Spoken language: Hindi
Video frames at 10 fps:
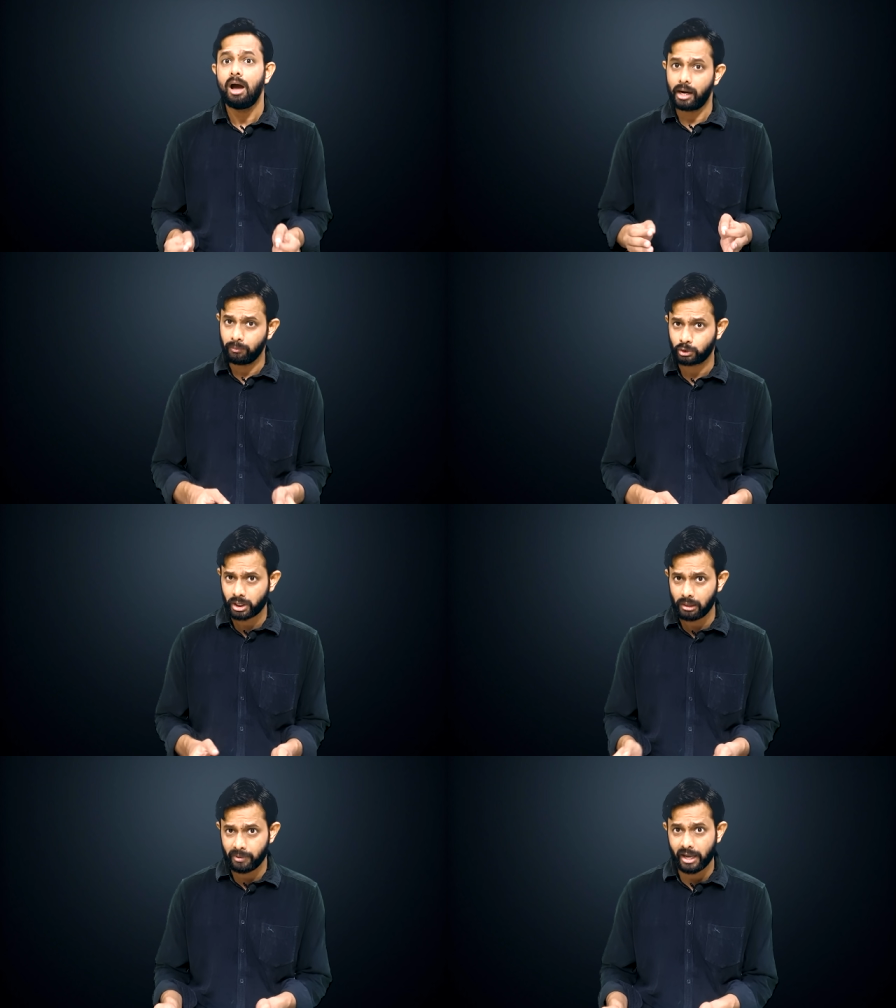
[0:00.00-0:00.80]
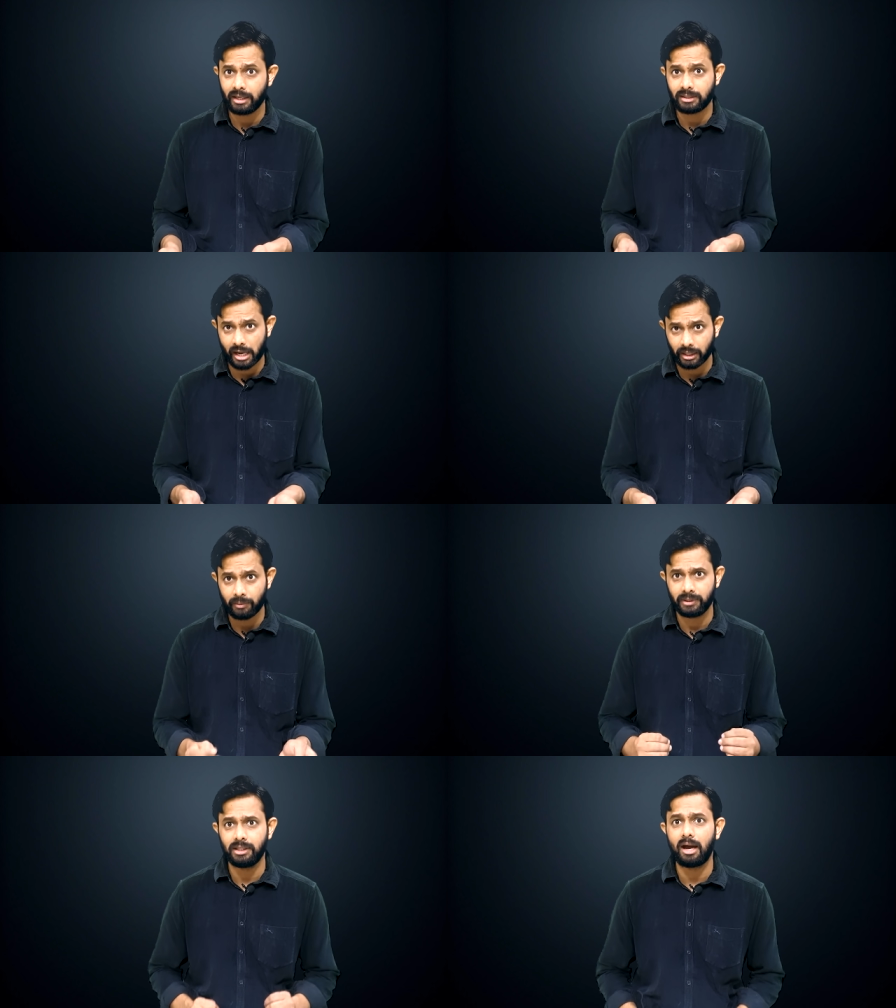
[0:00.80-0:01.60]
अरे मुश्किल में है जान
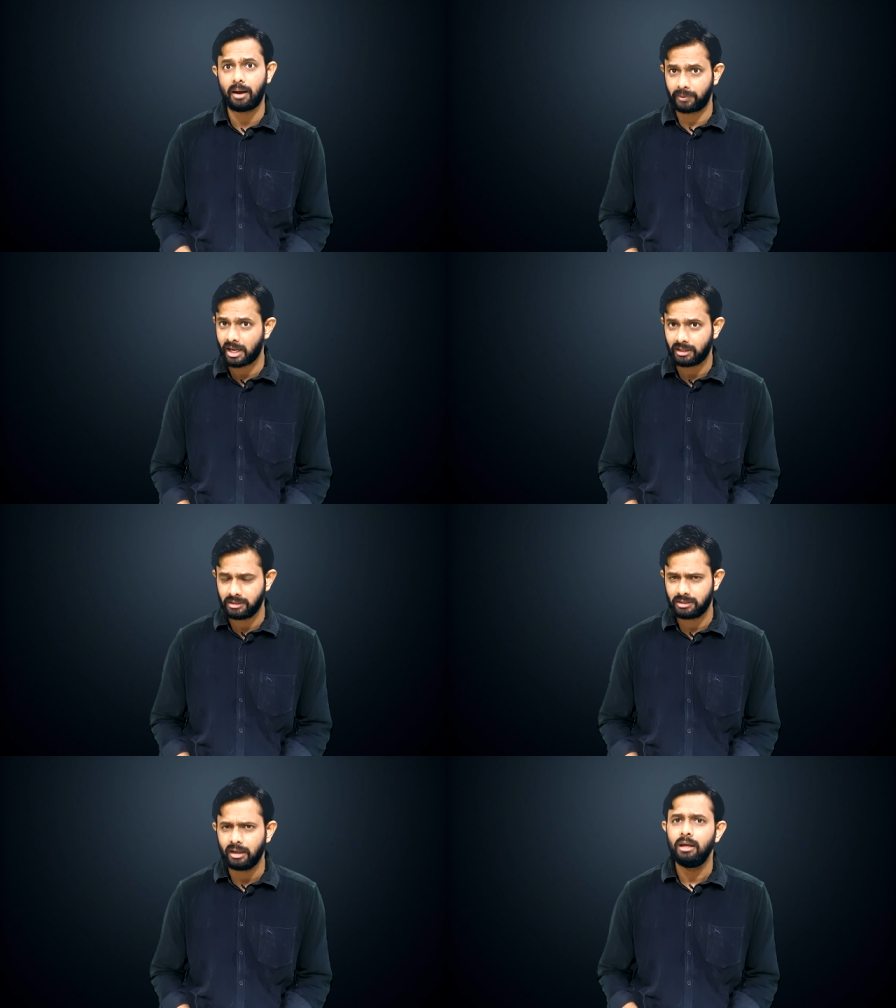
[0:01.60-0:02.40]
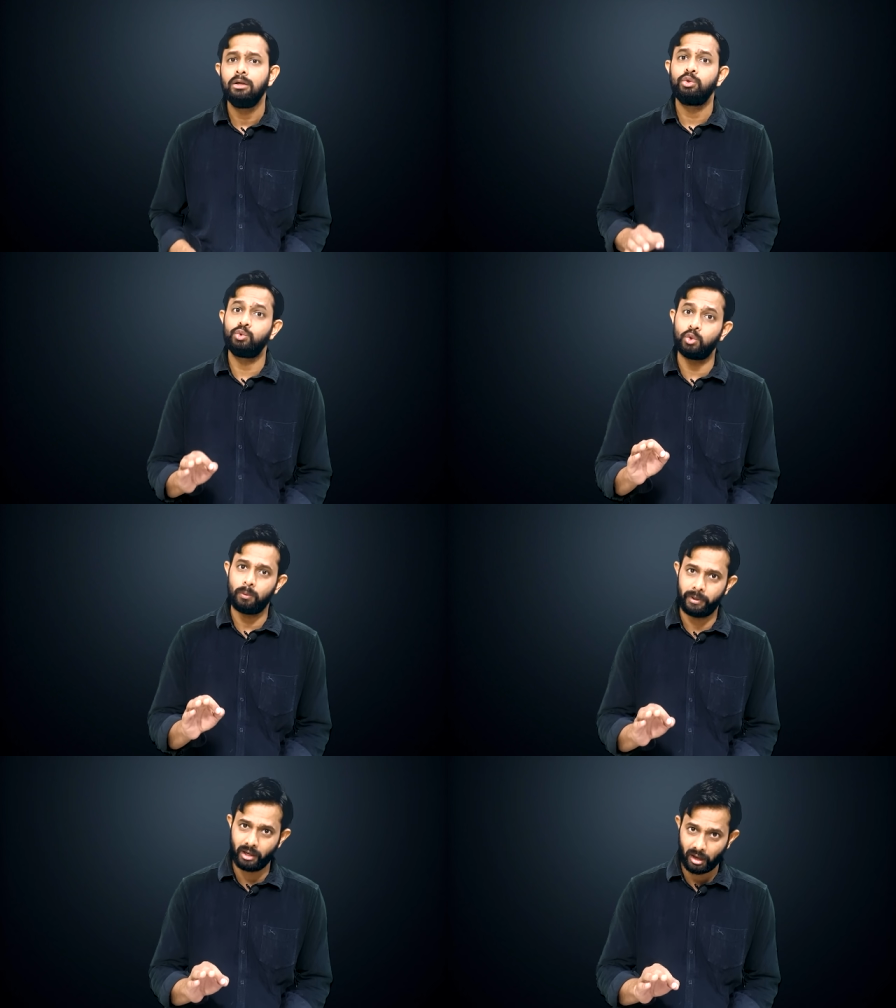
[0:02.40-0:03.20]
के भैया अब क्या कीजिए
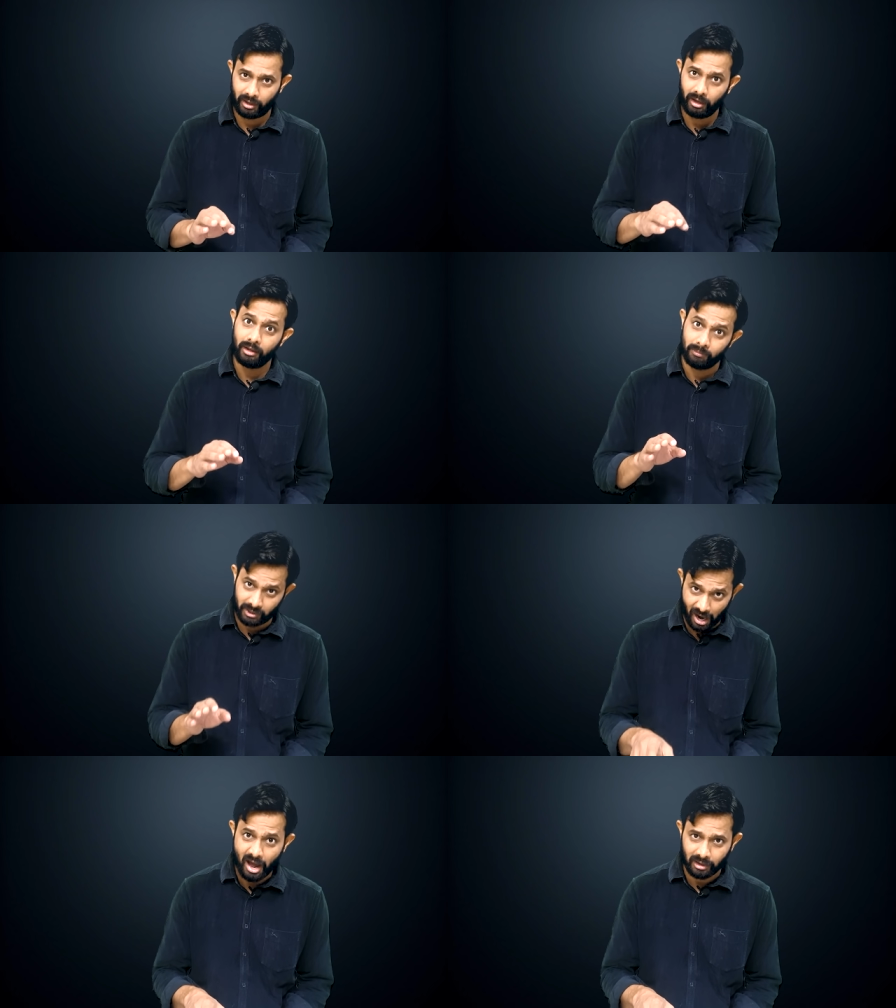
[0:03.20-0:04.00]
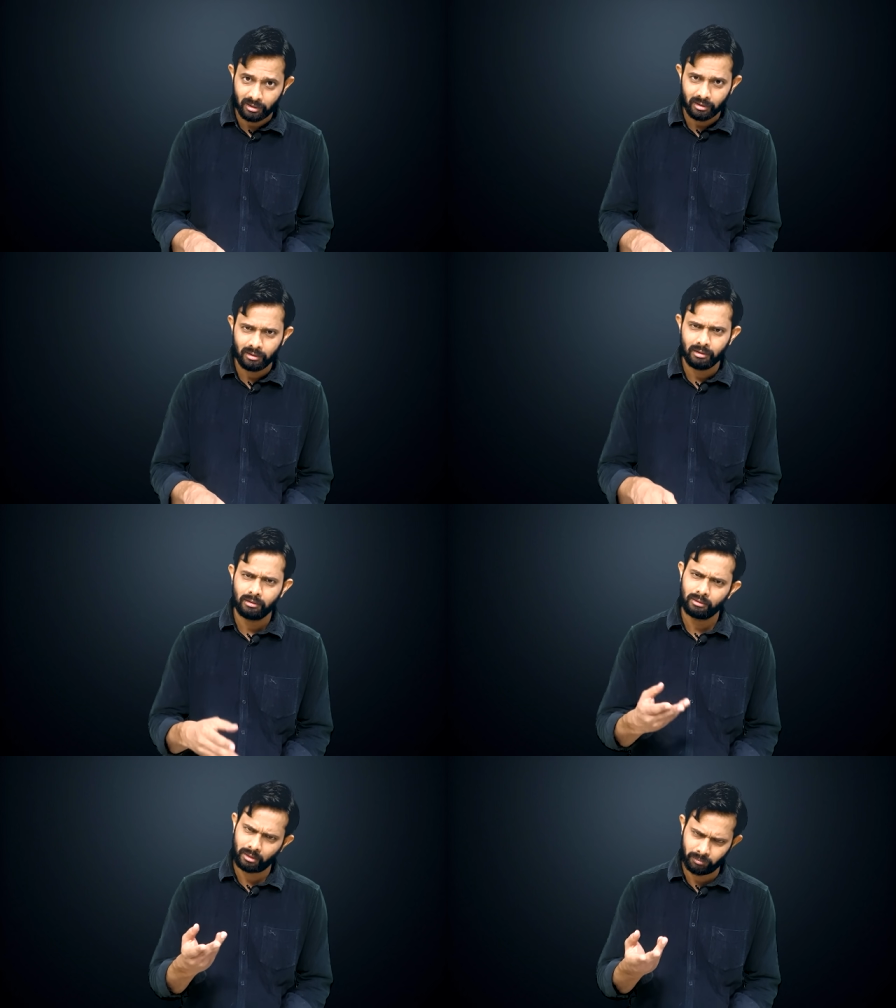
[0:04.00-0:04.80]
जो भी करे इमरान
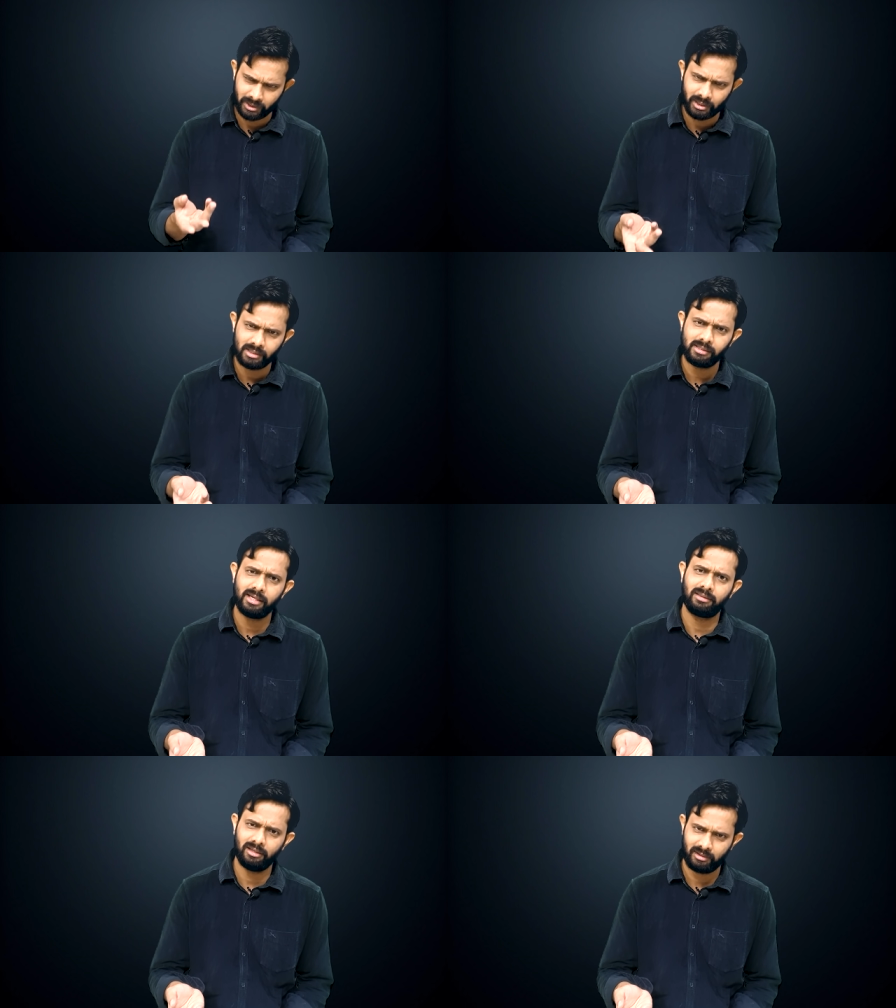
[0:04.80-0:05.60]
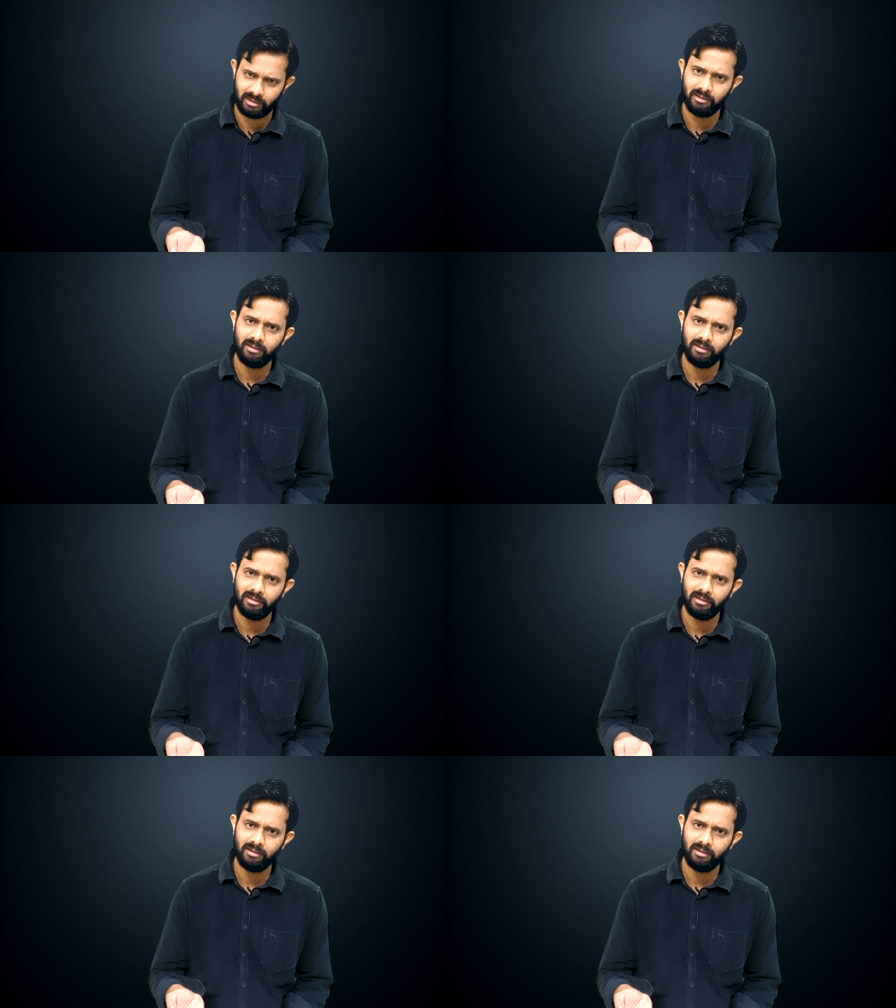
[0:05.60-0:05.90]
भैया सहते रहिए